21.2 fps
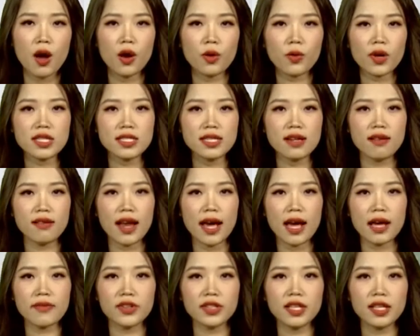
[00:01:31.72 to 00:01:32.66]
Quay trở
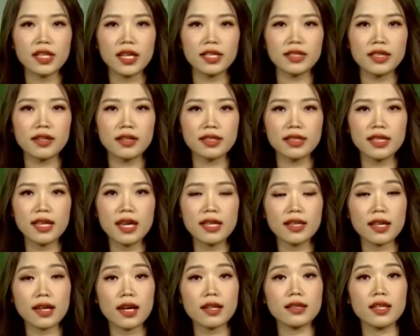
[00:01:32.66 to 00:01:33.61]
lại với tình hình thời tiết
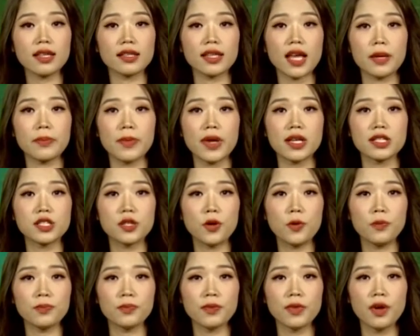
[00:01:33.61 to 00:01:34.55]
tại các tỉnh thành miền
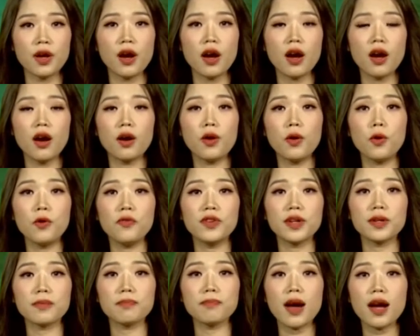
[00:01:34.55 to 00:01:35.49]
Trung, ở khu
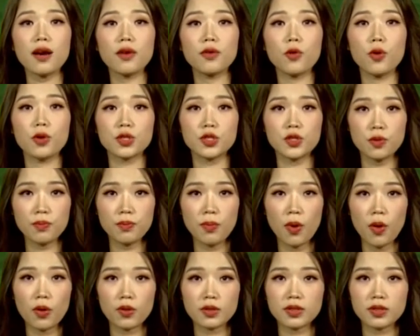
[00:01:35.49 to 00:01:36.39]
vực Bắc của Trung Bộ